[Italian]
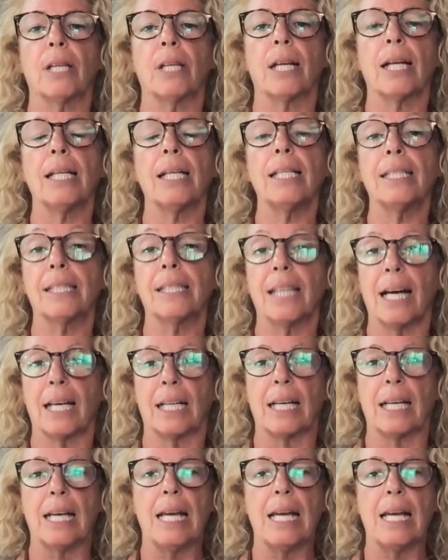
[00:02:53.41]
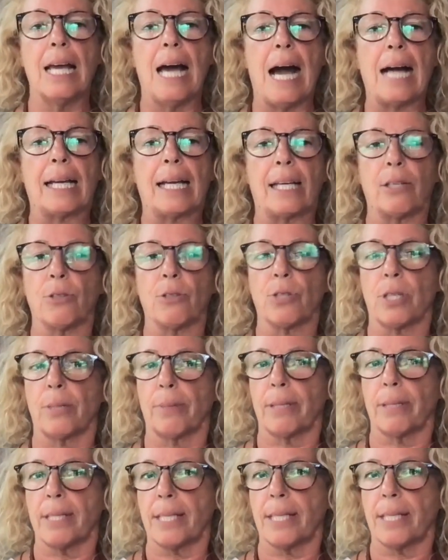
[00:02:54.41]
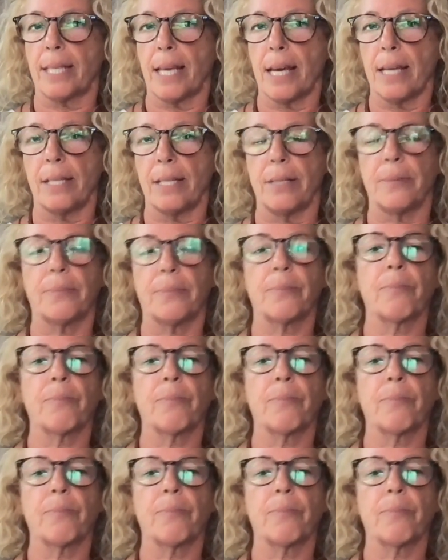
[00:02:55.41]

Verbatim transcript: rallentare anche i nostri pensieri.